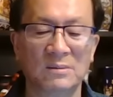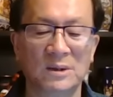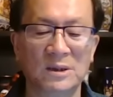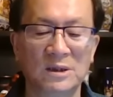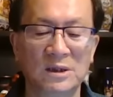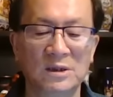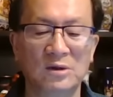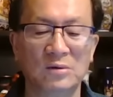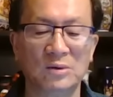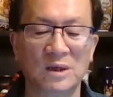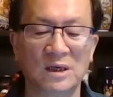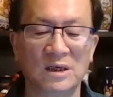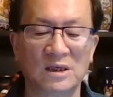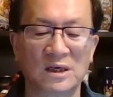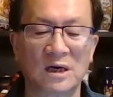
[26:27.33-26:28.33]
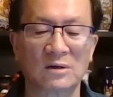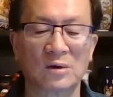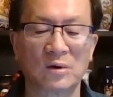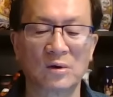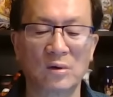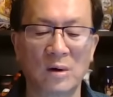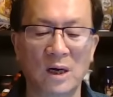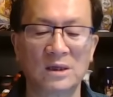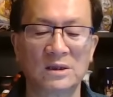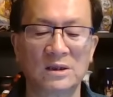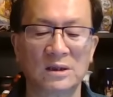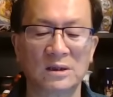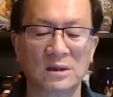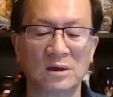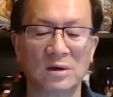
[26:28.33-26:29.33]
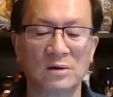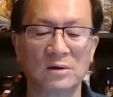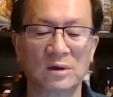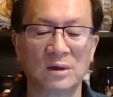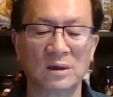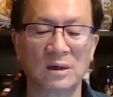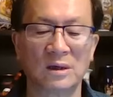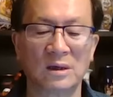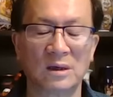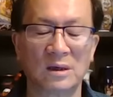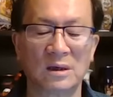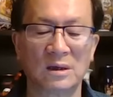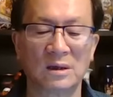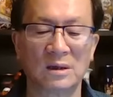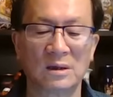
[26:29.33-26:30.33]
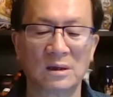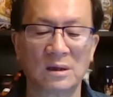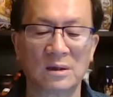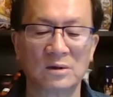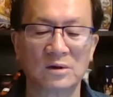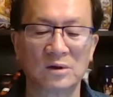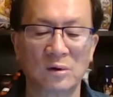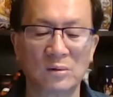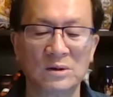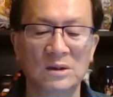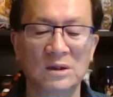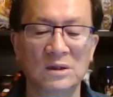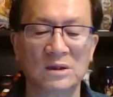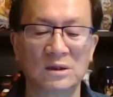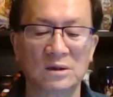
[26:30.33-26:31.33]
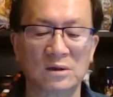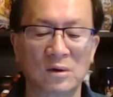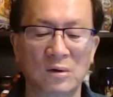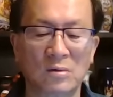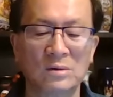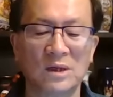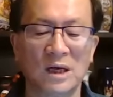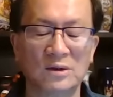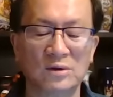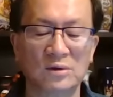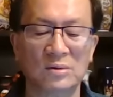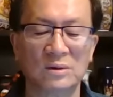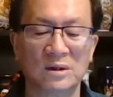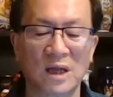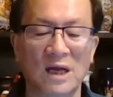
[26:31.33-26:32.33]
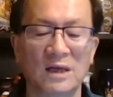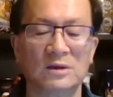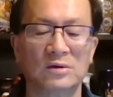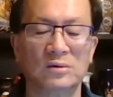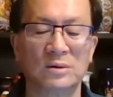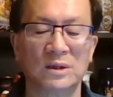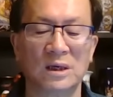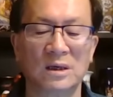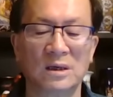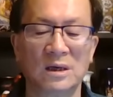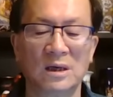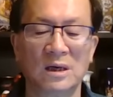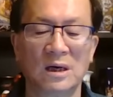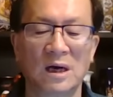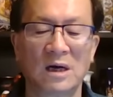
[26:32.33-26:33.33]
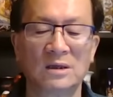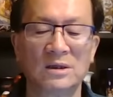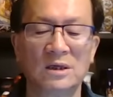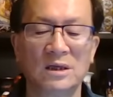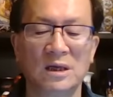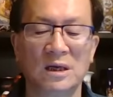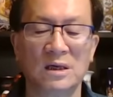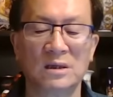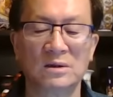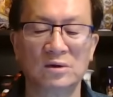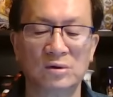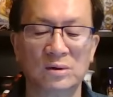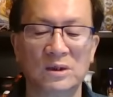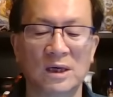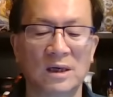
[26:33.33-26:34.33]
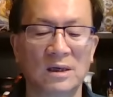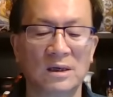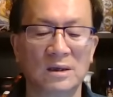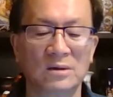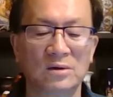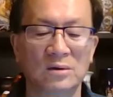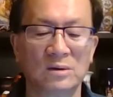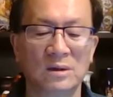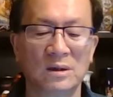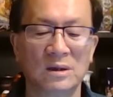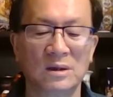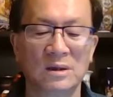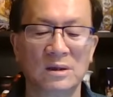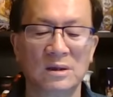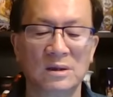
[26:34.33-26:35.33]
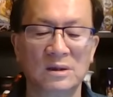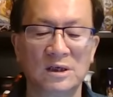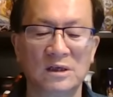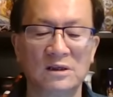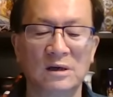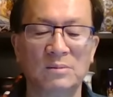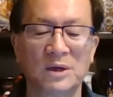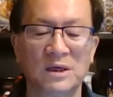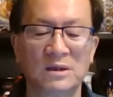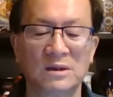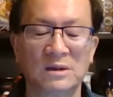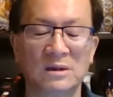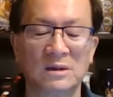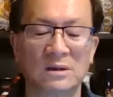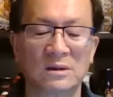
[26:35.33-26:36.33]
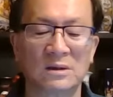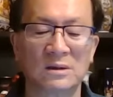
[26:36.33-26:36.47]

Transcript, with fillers: 那么，一九年十二月跨省调到了重庆市潼南区代理区长，二一年区长，现在变成